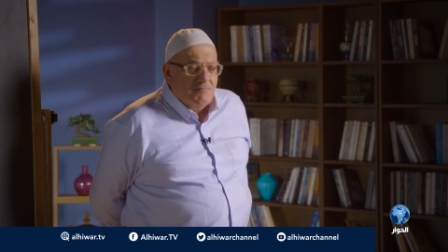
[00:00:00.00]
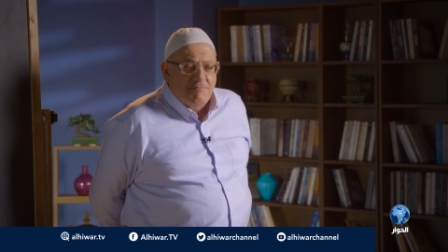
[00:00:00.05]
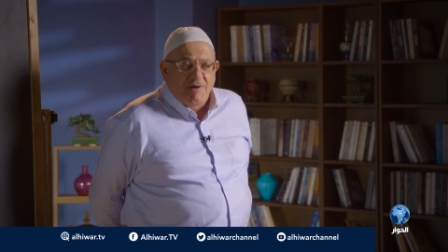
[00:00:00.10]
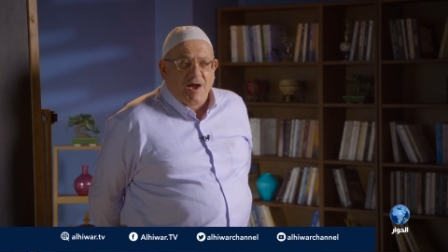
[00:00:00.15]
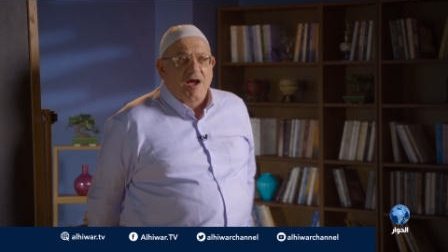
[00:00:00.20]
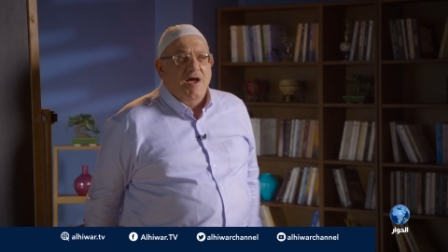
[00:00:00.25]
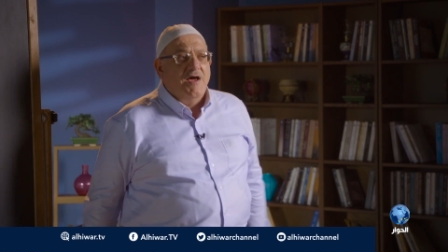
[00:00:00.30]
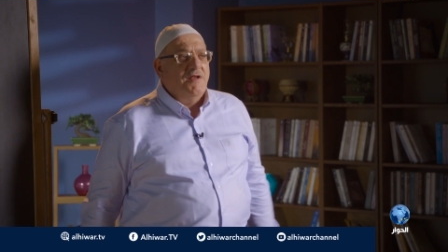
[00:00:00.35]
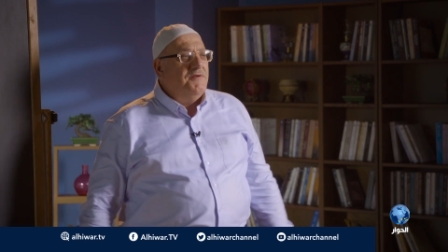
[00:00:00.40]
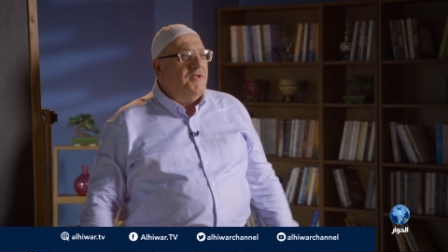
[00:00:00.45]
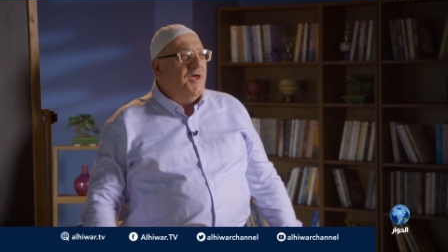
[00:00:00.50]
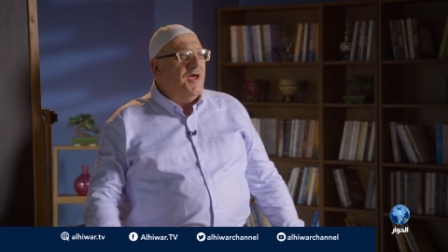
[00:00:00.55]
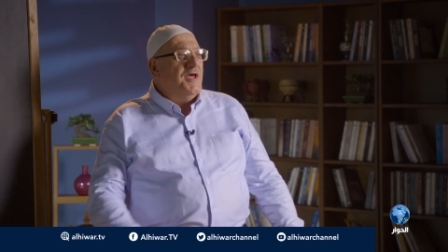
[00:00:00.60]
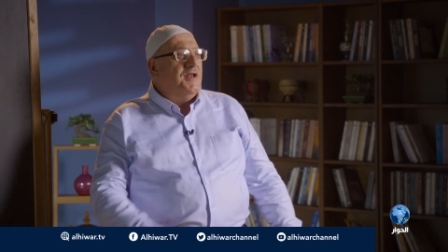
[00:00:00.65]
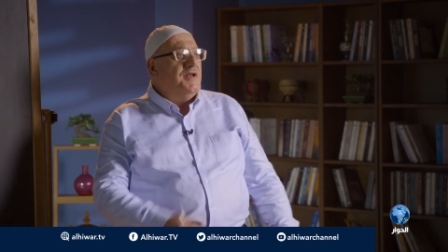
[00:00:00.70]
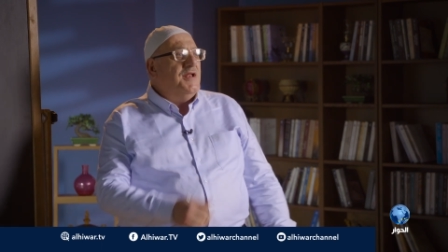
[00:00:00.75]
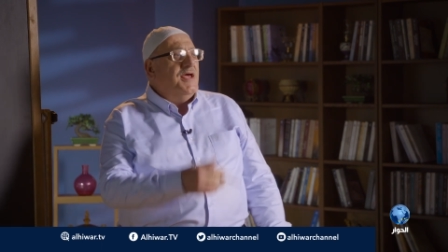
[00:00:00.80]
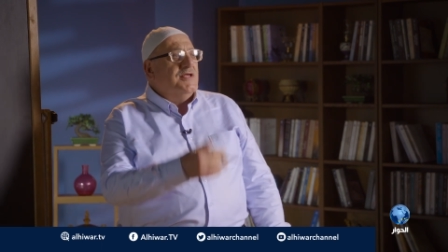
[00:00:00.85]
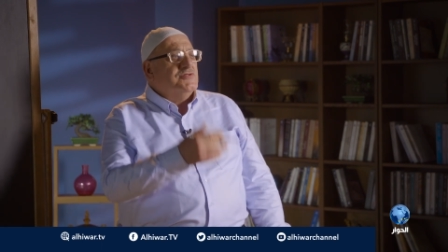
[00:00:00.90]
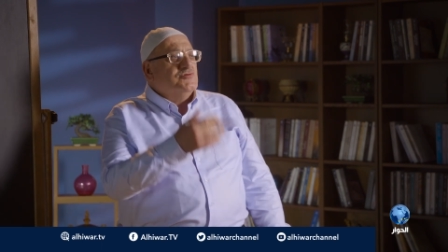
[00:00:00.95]
مع
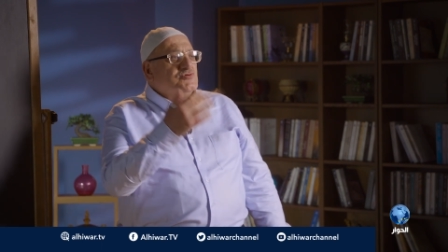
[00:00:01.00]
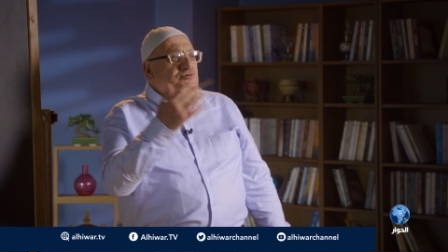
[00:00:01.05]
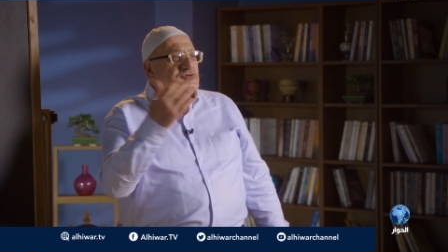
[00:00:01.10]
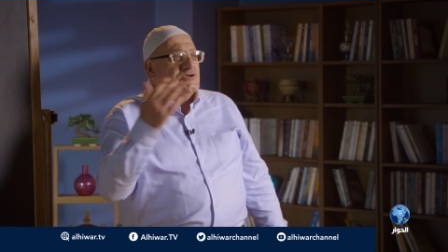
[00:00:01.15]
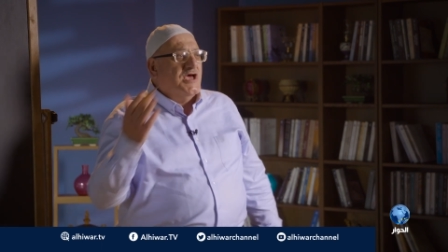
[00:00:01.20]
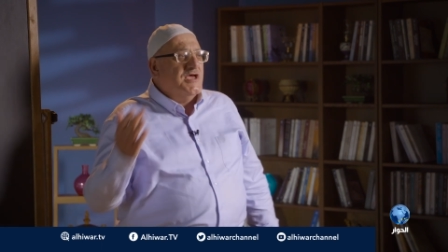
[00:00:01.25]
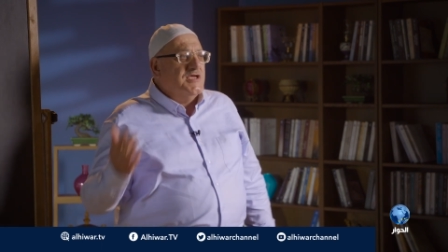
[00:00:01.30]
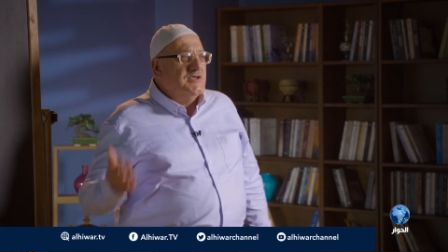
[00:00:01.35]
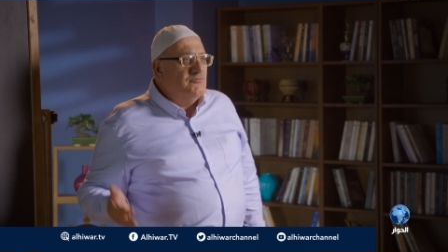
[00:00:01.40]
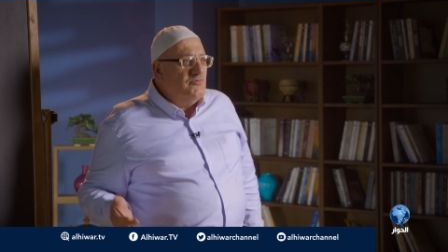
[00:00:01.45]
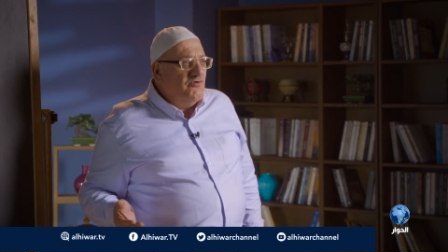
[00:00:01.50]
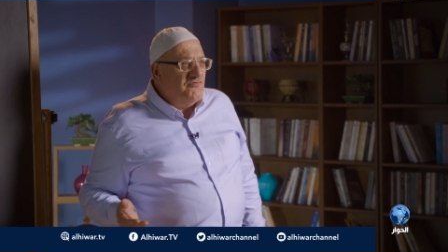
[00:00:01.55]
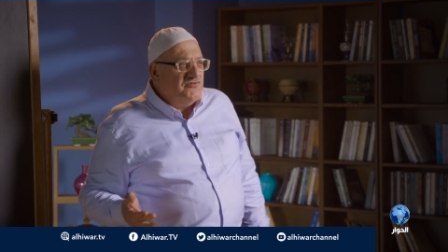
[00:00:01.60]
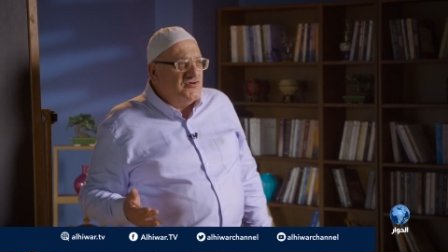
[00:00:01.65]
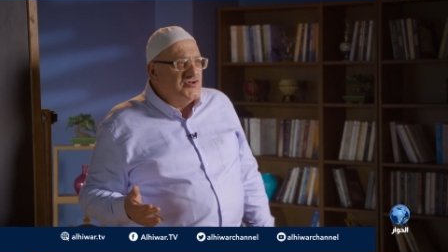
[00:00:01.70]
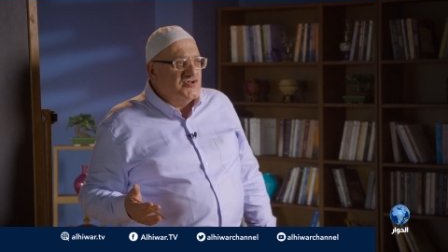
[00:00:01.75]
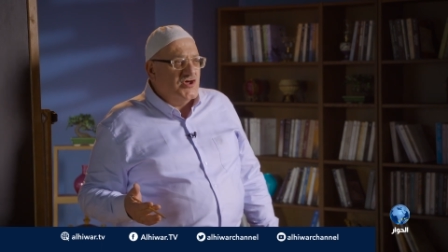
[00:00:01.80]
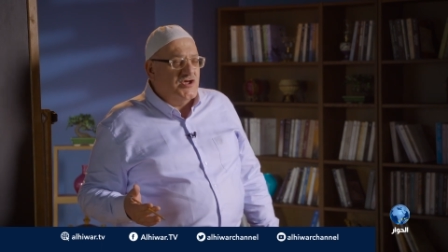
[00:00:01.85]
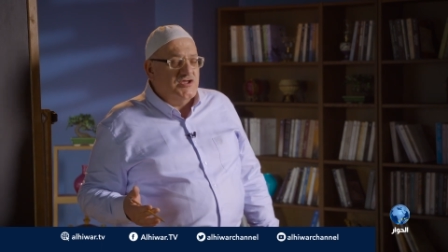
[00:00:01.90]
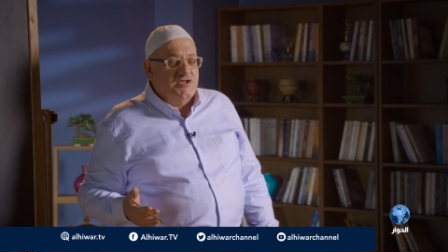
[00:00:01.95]
أنها لا تساهم
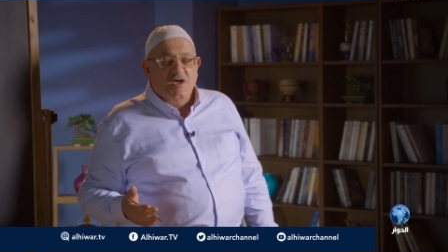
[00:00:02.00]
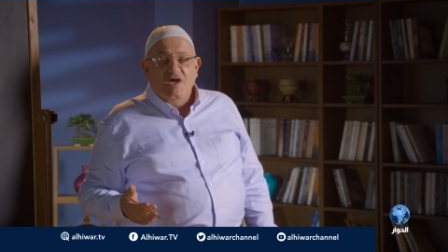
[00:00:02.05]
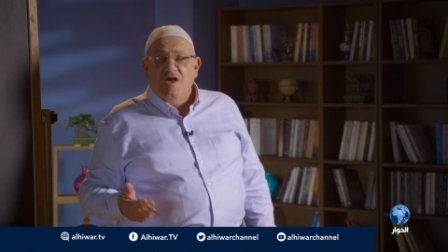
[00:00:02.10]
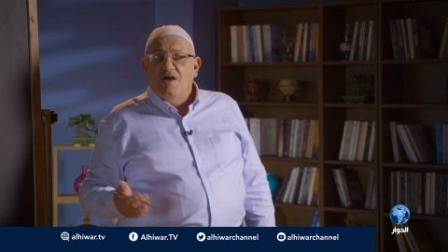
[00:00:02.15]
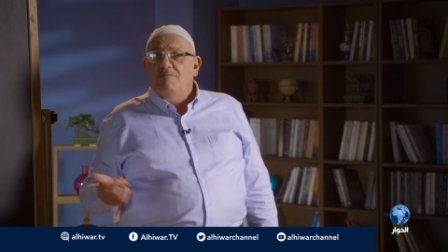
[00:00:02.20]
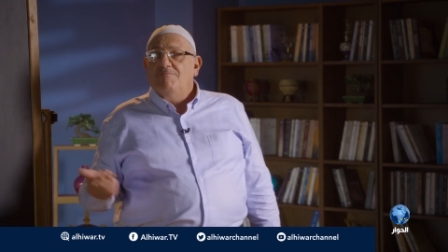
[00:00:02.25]
في شيء